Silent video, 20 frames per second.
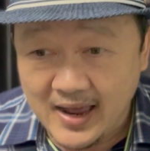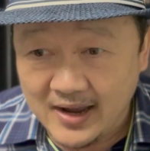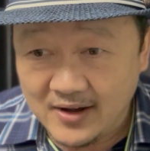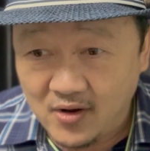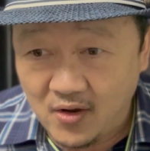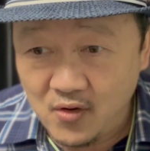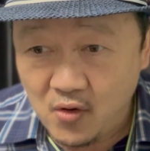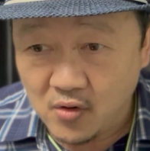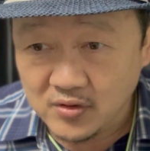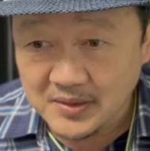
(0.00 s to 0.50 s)

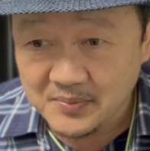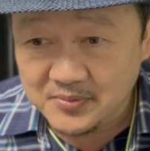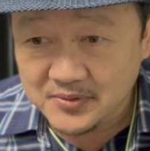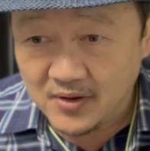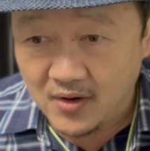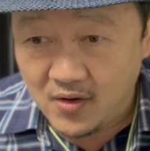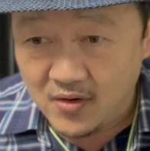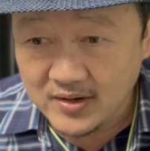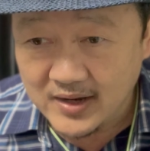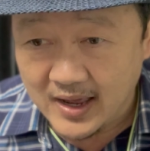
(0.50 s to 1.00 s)

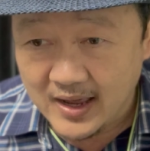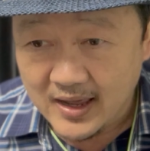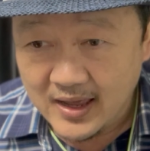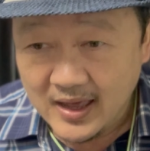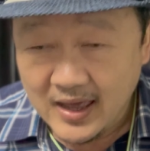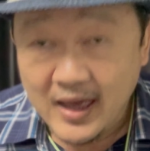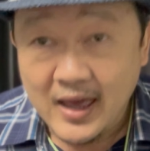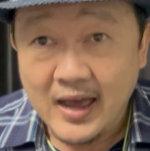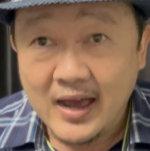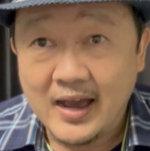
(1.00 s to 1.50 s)
2562น่ะ
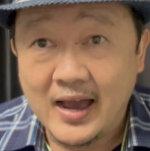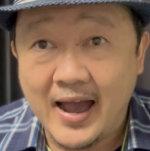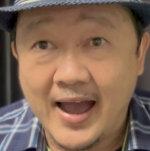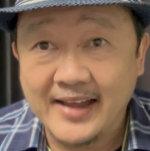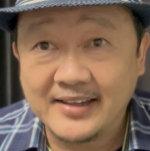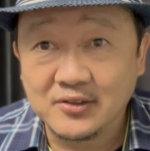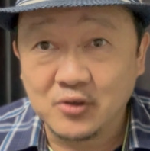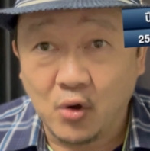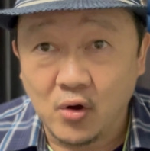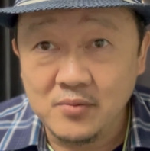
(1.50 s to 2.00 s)
ขา
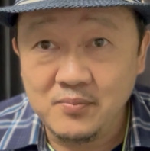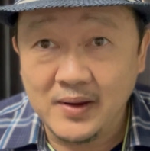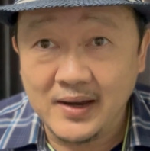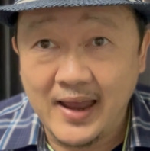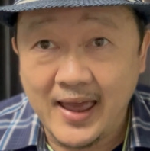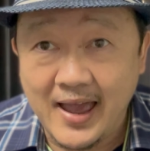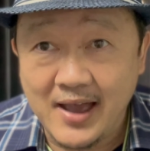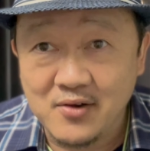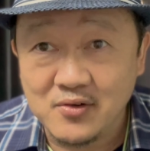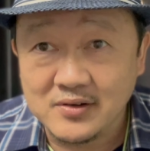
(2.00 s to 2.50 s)
ดทุนไป
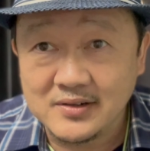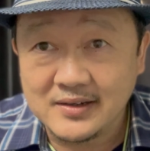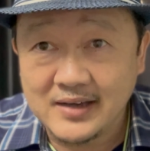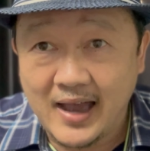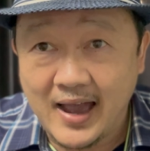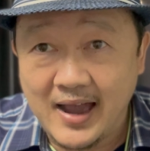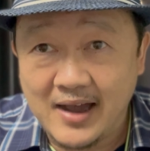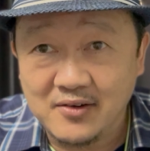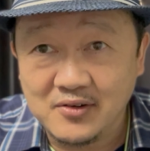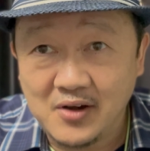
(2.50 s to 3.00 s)
แล้ว
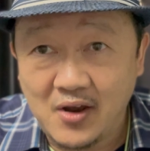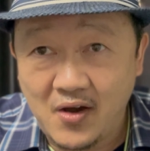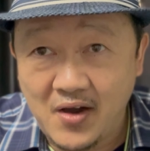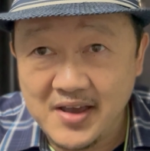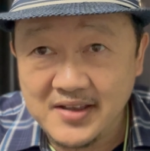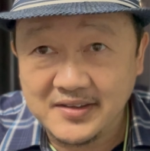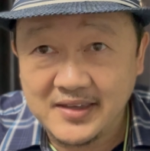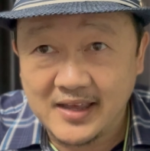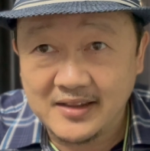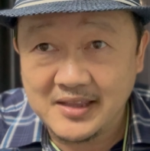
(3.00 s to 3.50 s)

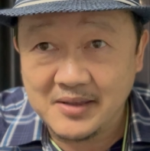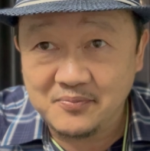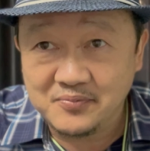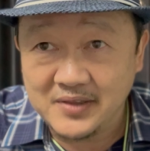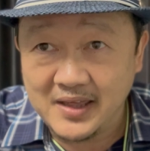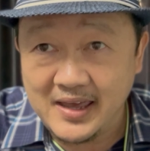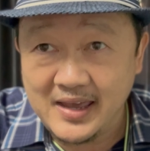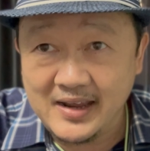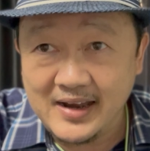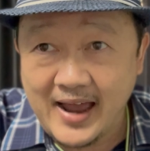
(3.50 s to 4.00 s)

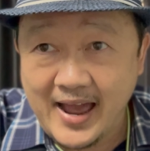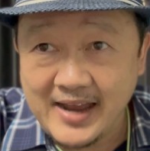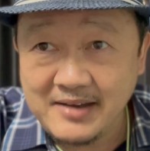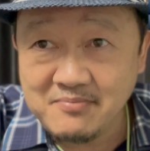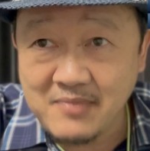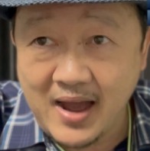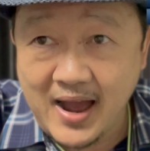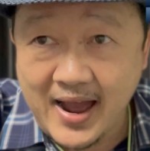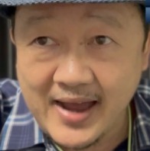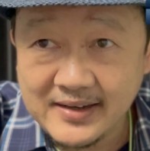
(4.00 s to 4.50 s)
974 ล้าน
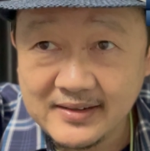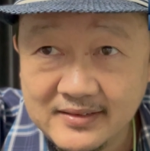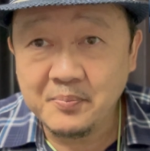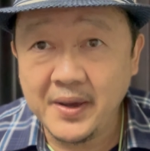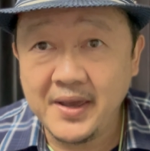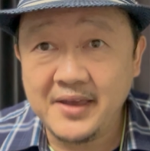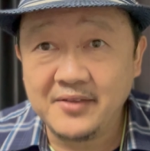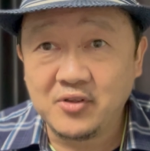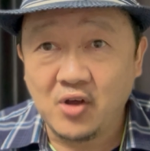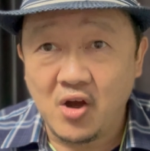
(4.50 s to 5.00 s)
บาท
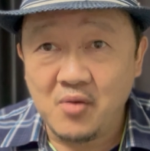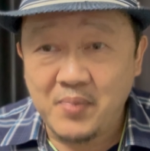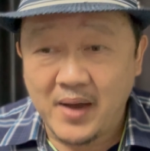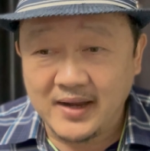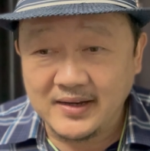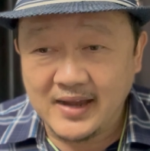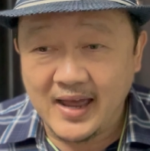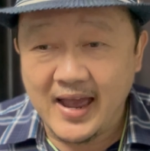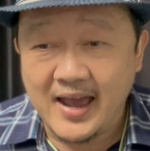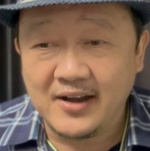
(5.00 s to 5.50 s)
ปี
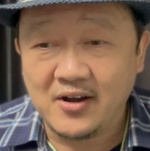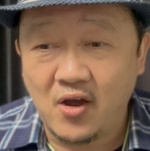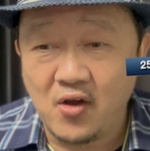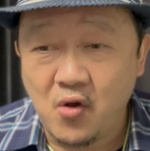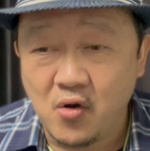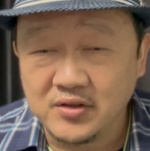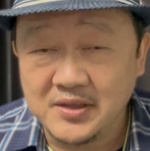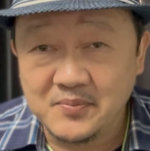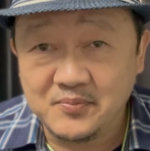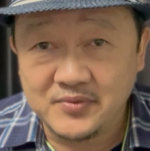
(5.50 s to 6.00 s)

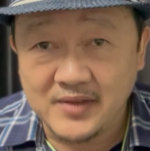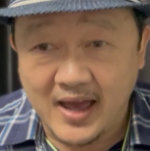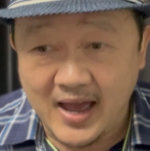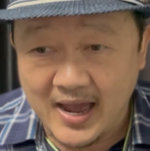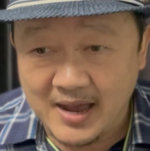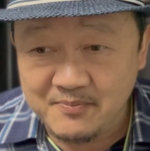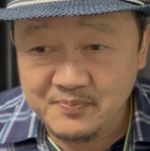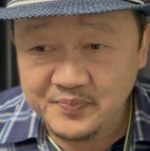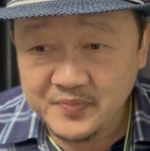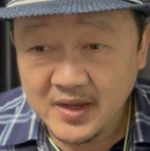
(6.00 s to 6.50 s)

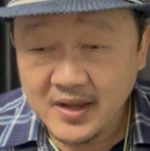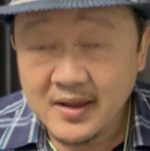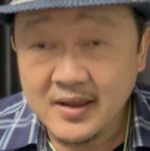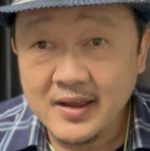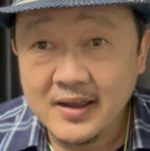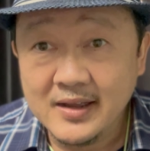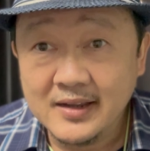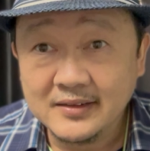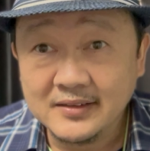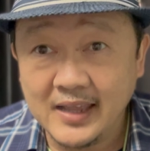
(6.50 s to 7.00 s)

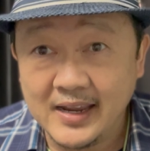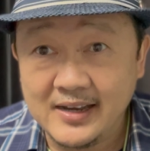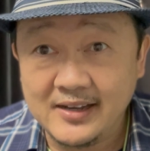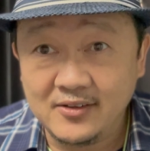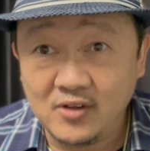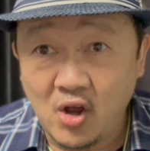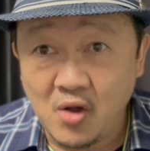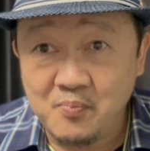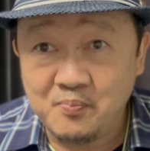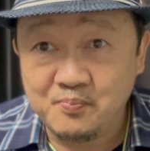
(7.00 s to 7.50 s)
2563 ติด
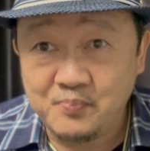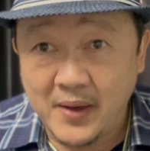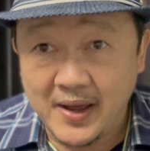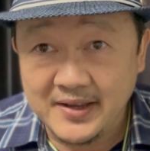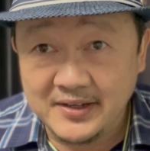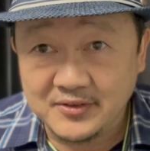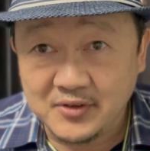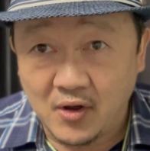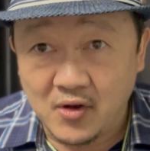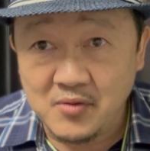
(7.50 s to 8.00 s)
ลบไป
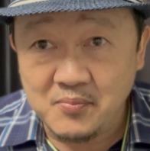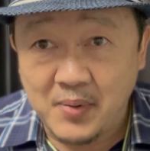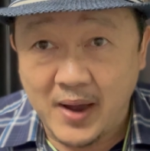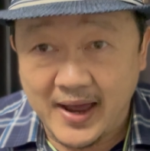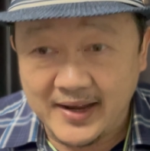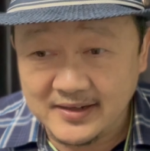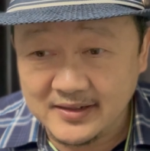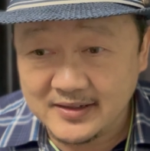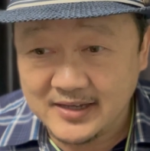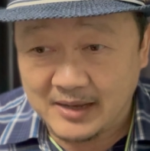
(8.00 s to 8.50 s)

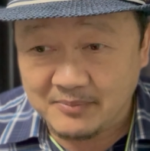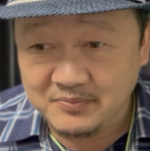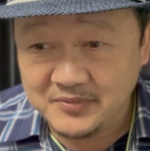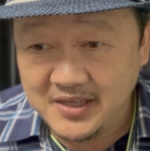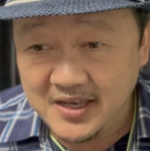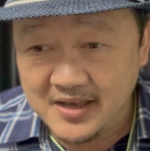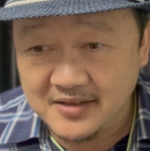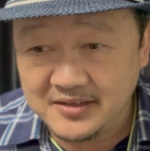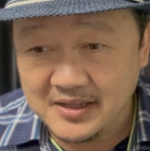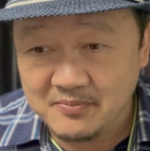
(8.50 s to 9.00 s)
2,000กับ
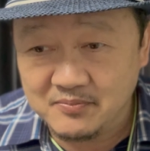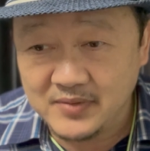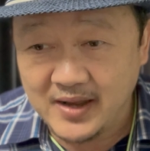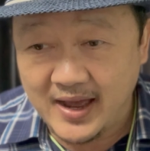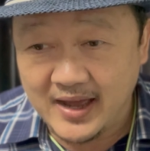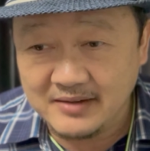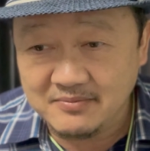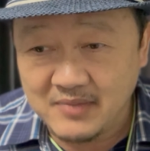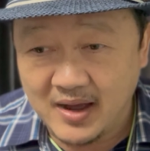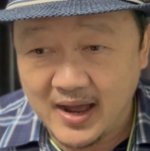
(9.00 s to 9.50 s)
20
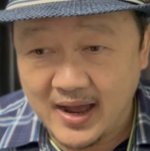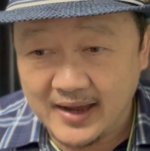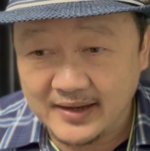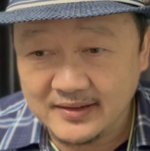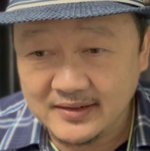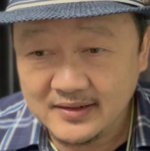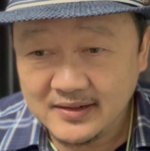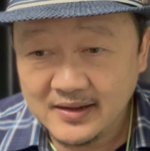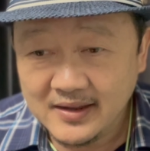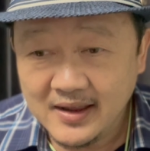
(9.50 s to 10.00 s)
ล้านบาท
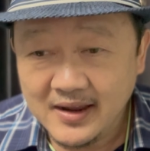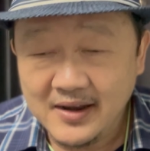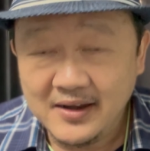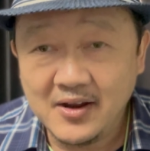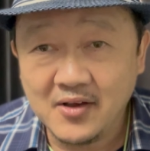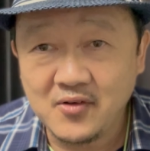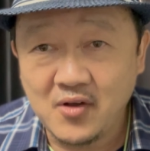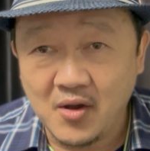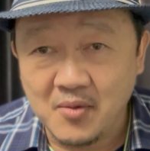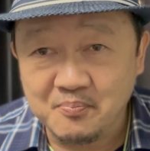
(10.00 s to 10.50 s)

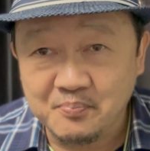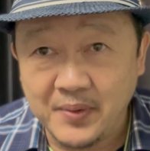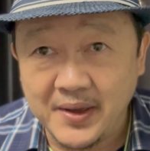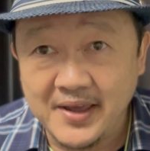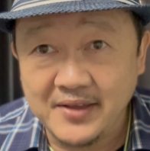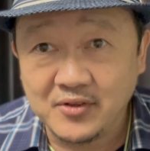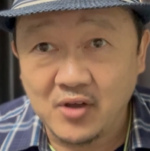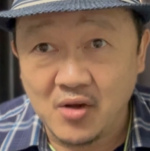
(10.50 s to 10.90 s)
แล้วก็ปี